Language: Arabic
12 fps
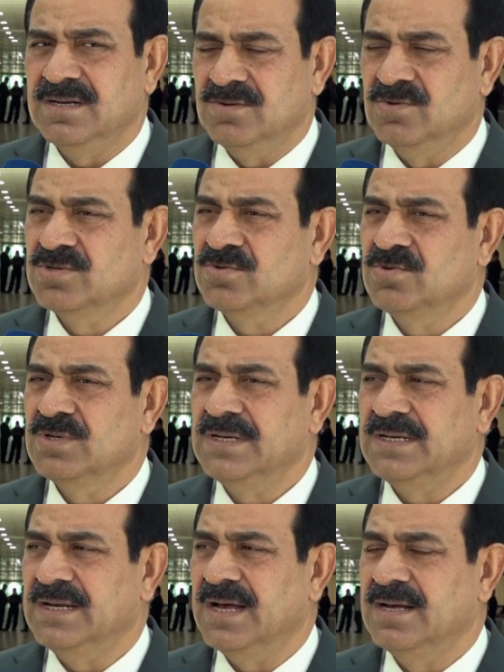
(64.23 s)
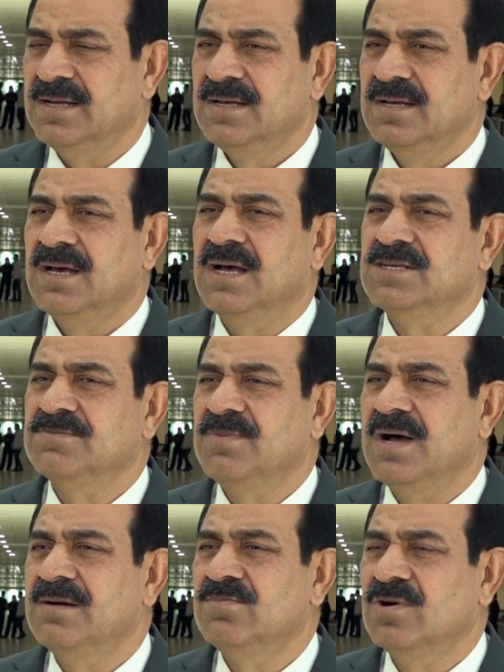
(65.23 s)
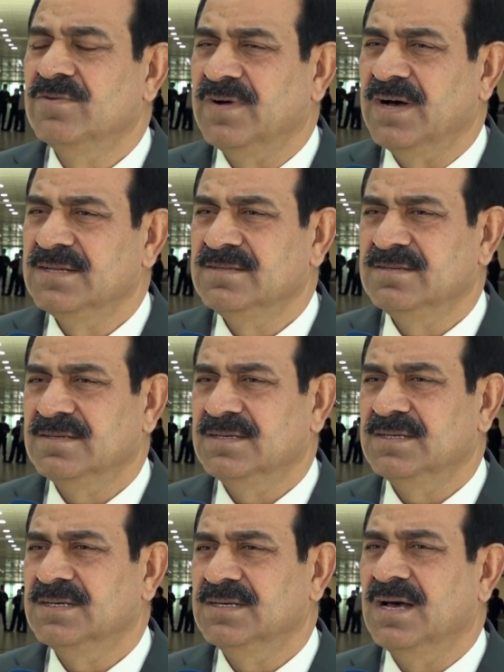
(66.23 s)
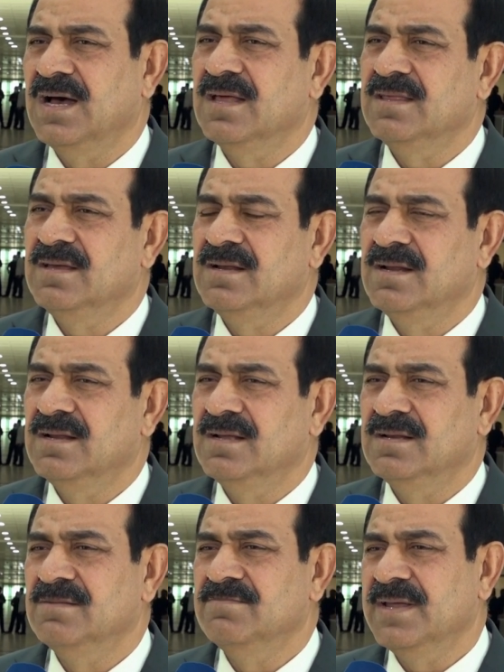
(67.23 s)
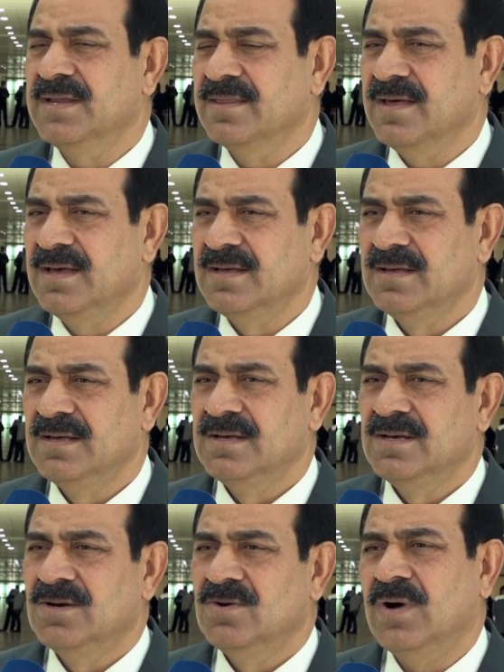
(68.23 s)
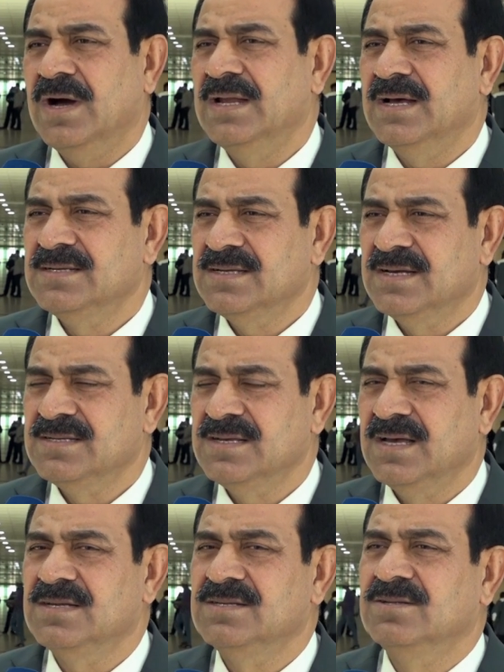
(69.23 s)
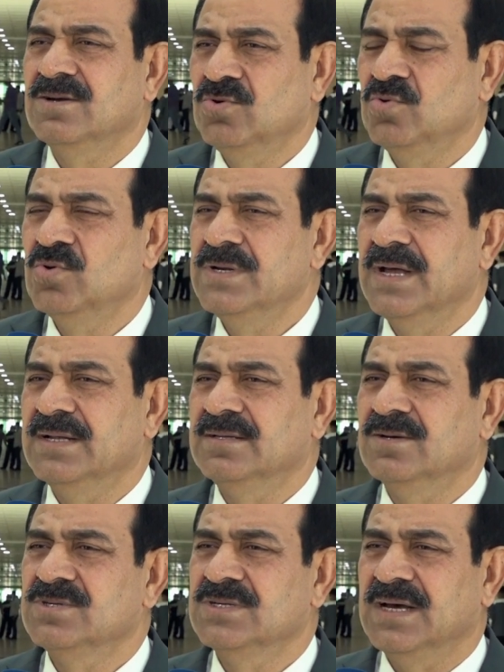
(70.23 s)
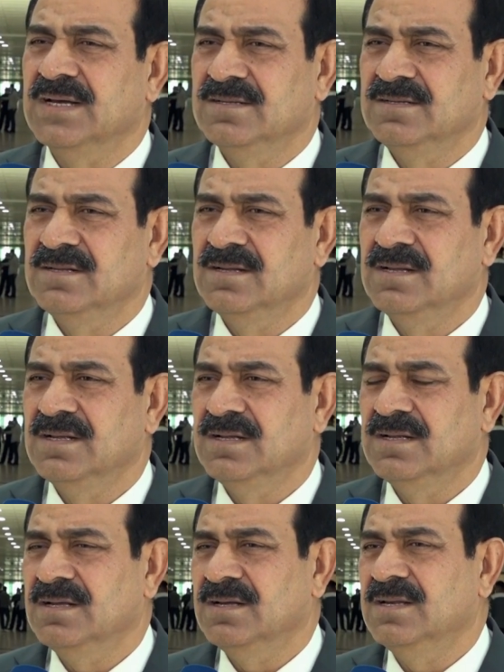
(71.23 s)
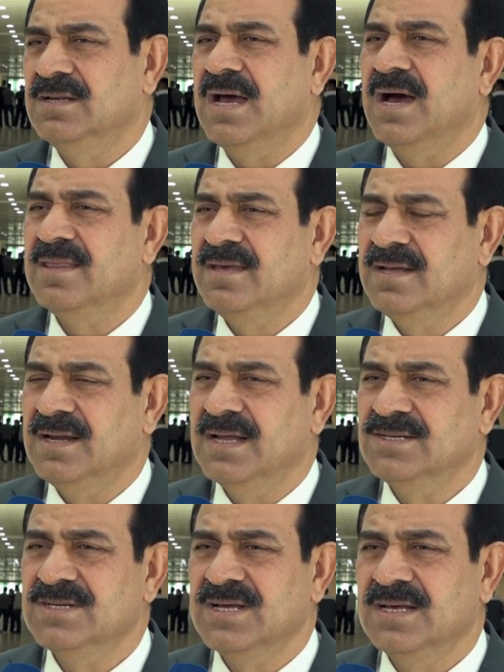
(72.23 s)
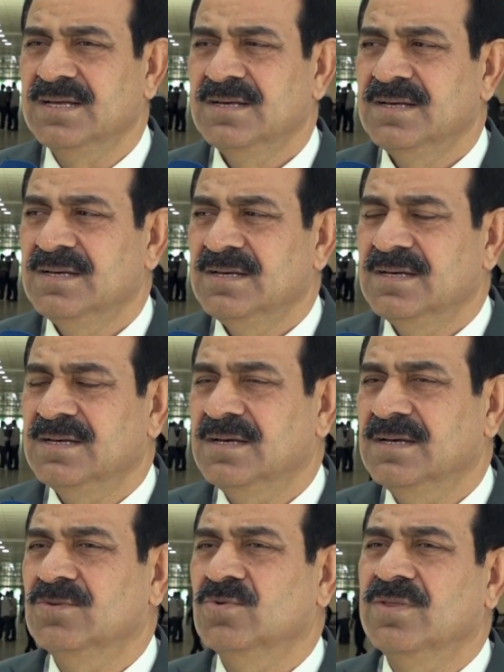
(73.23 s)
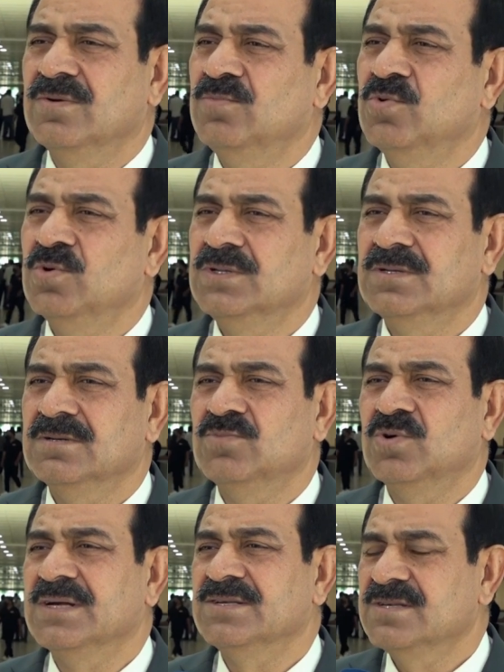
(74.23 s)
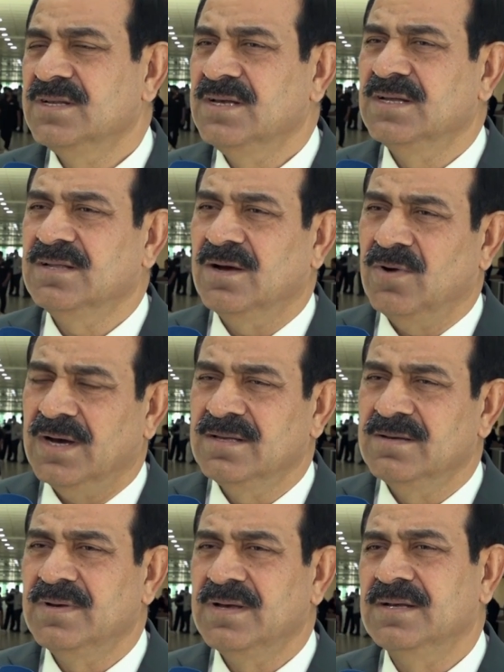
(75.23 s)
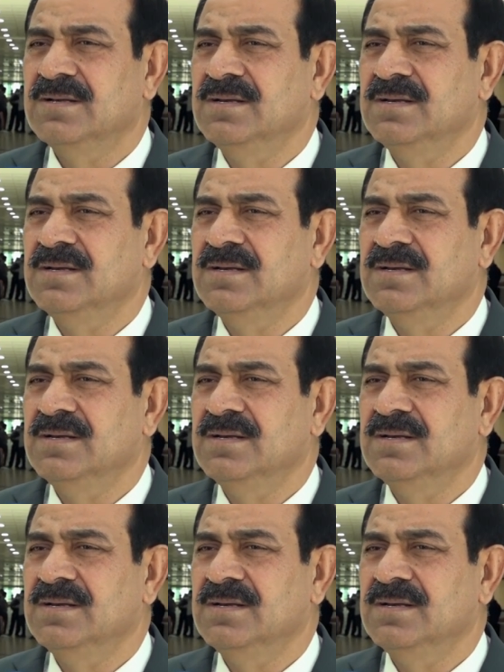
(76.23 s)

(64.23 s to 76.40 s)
للوصول إلى أسباب وفاة آه، هذه المريضة وعلى أساسها تكون التوصيات لهذه اللجنة آه، وثبوت مقصرية أو عدمه